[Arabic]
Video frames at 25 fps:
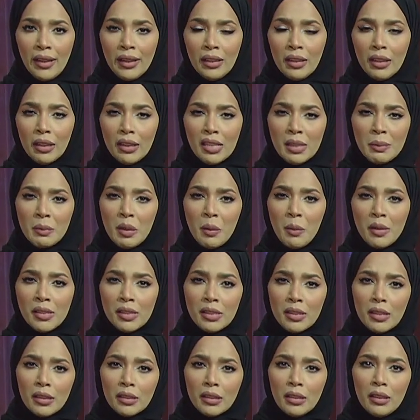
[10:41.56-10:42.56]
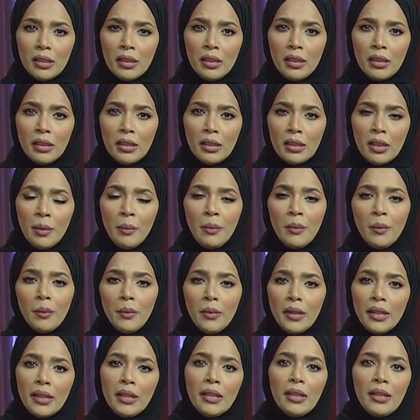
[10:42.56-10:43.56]
لكن القسم البسيط اللي لم
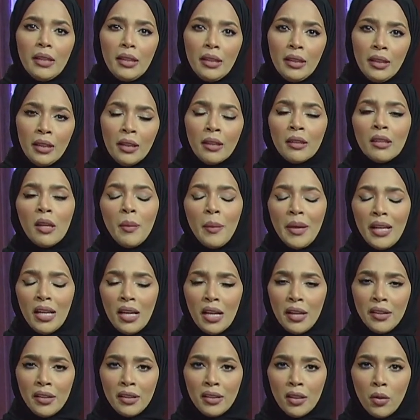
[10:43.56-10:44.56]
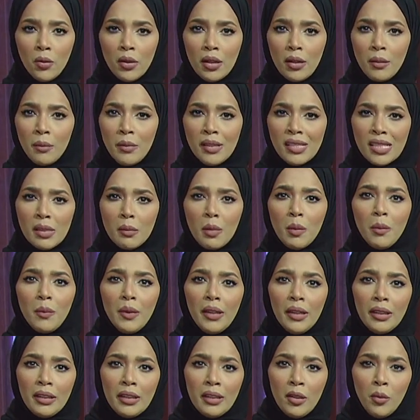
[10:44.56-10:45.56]
ينضم إلى هذه الدورة ما السبب
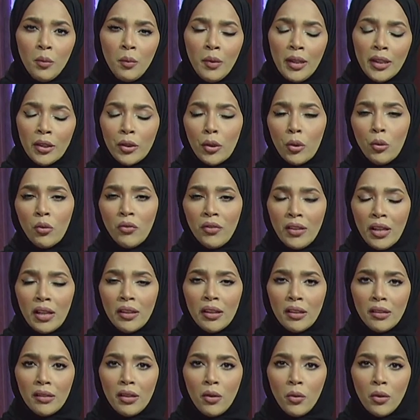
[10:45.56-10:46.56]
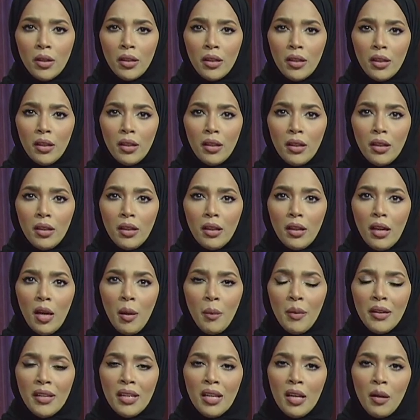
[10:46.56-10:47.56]
يعني أنهم ما يدخلون في هذه الدورة
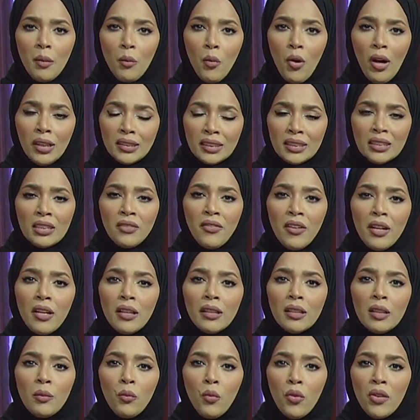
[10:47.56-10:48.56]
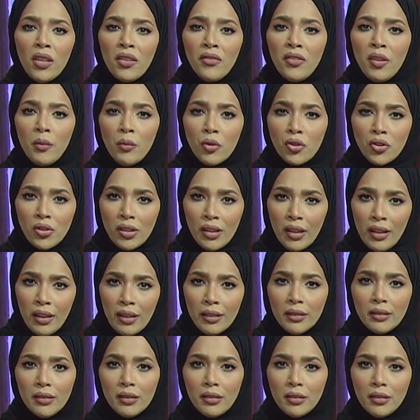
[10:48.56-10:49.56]
أم أنها مخصصة فقط لموظفي
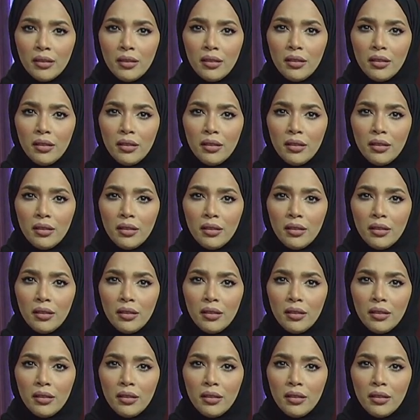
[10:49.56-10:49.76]
المشتريات